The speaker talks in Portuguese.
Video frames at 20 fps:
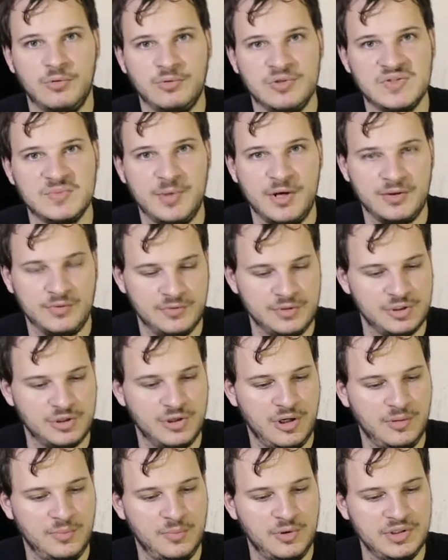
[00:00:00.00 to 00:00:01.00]
espero
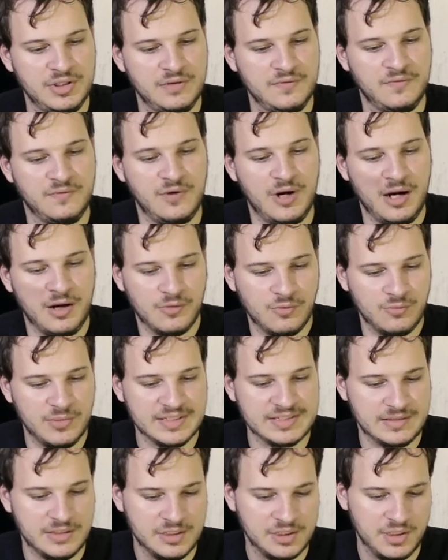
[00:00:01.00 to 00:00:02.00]
continuar podendo voar com
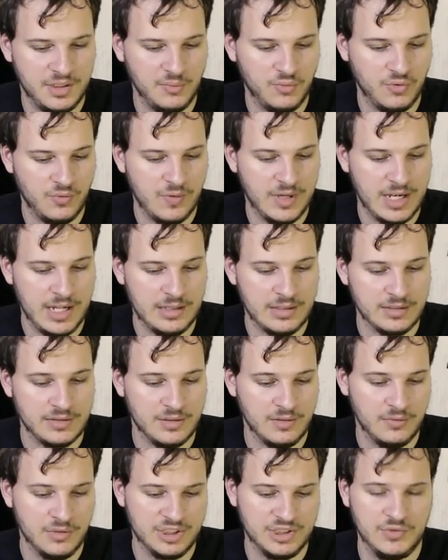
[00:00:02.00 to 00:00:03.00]
bastante tempo com ela.
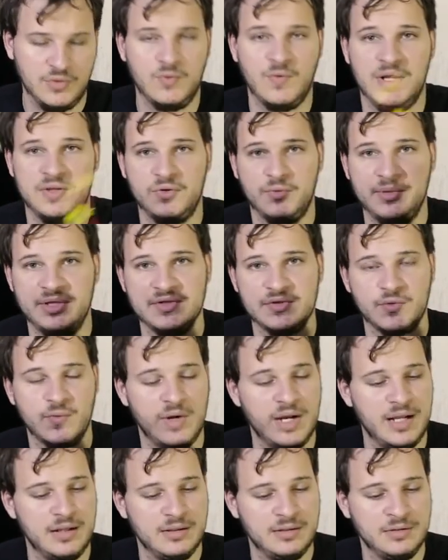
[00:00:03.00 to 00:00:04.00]
Então eu já tô quatro meses
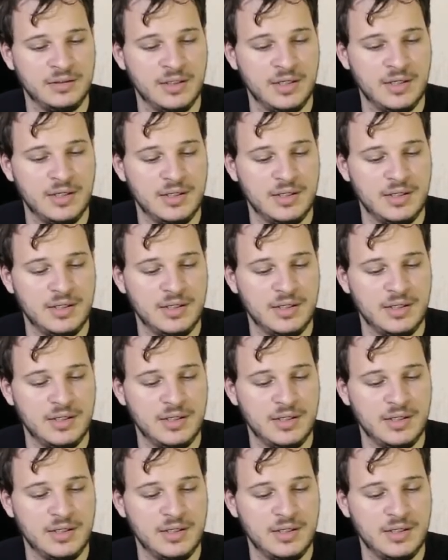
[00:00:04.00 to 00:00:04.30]
com ela.